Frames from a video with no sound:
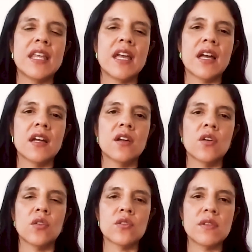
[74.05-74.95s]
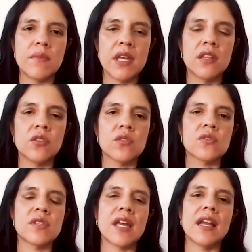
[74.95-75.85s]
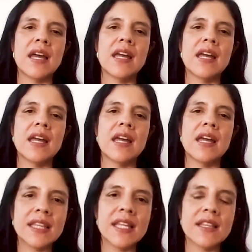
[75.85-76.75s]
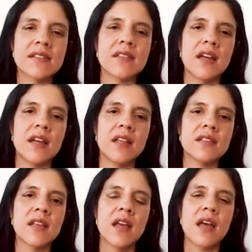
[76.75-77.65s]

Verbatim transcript: tengan conocimientos, tengan las herramientas necesarias